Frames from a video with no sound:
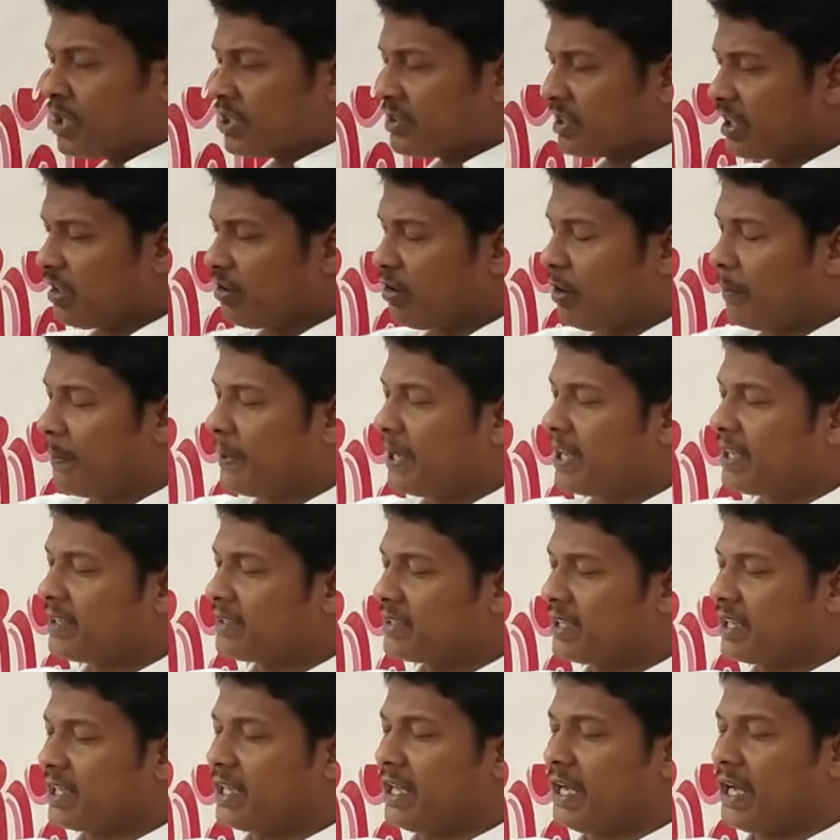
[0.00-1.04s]
సెలవు పైన
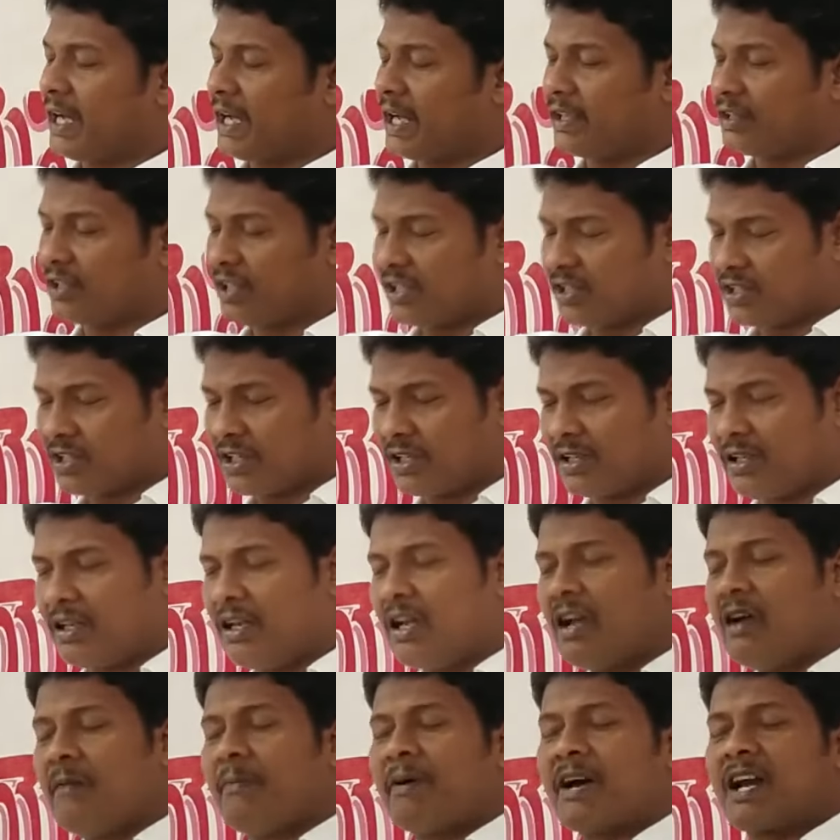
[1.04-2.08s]
సందేహాన్ని తెచ్చి
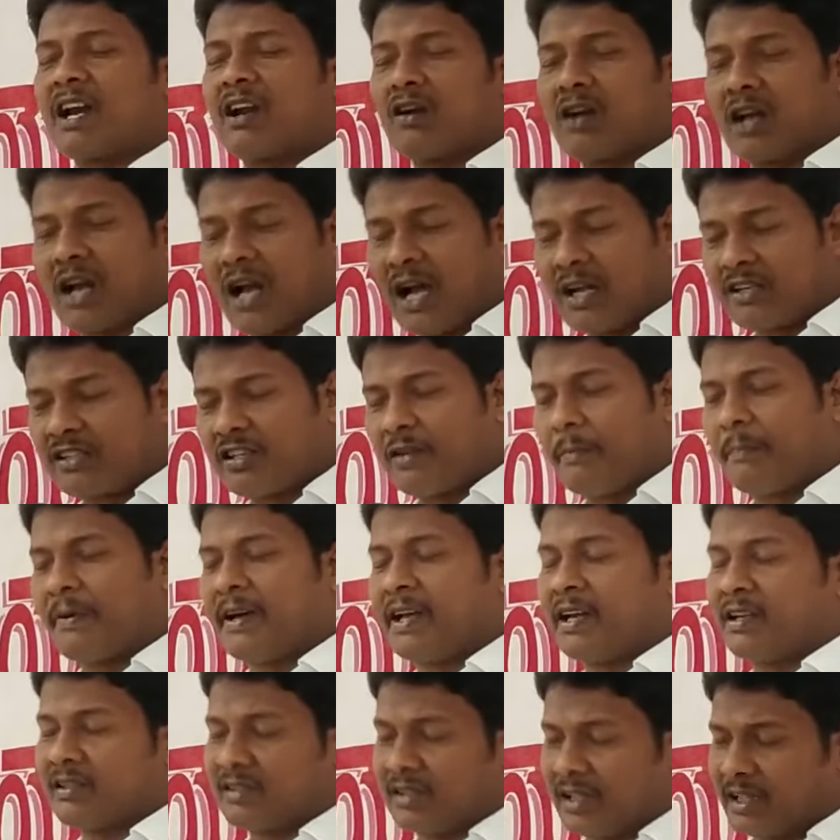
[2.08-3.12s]
పర్లకు రాజ్యం
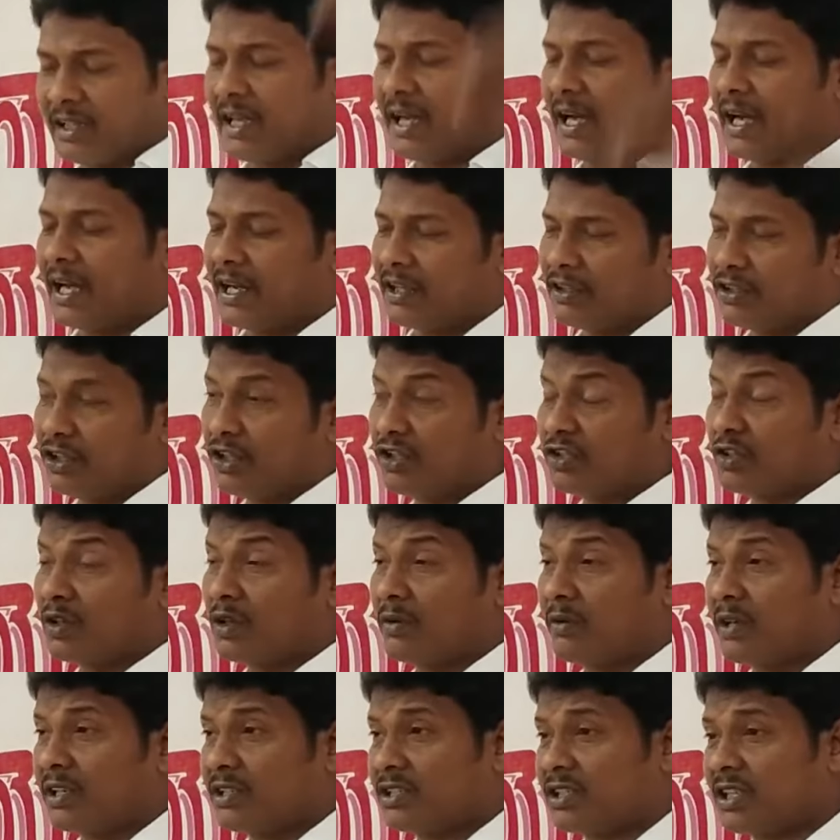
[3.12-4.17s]
పైన సందేహాన్ని
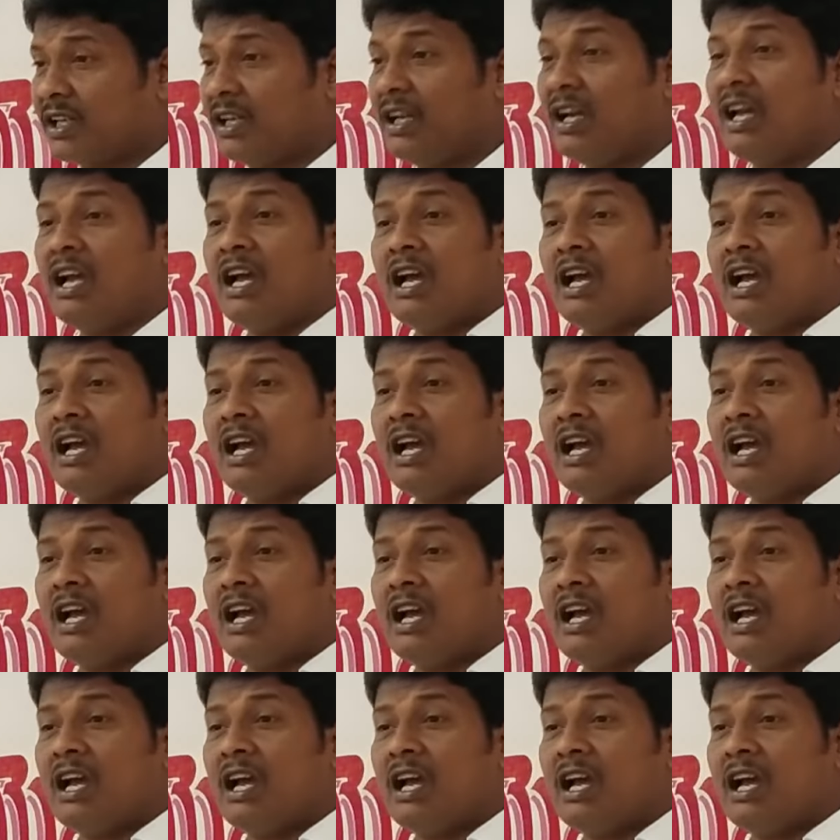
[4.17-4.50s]
తీసుకుని వచ్చి